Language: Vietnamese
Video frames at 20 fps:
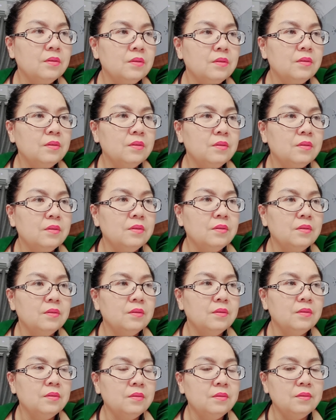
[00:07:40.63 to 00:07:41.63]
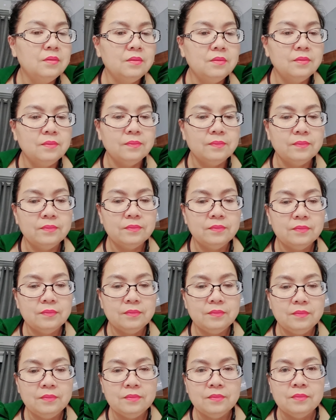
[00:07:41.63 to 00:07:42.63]
thấy sốt không ừ
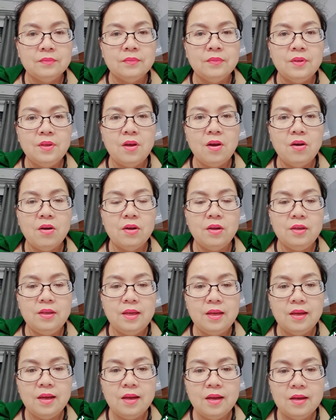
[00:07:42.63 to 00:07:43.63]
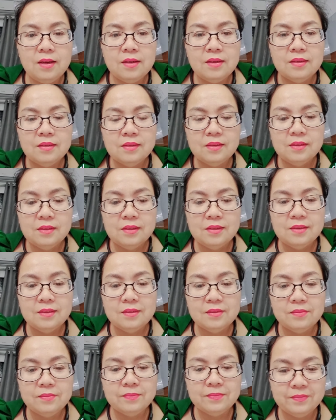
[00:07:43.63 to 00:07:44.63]
rồi vậy ha dạ em
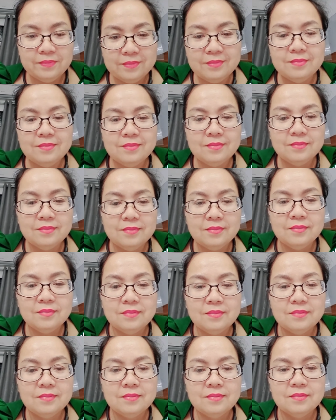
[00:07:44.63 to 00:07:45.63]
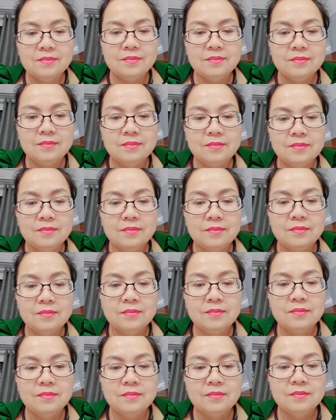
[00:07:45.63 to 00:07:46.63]
cảm ơn ừ, bác sĩ ừ. nhiều nha
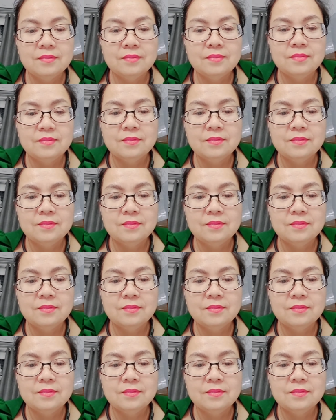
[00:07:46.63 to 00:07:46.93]
em cảm ơn nhiều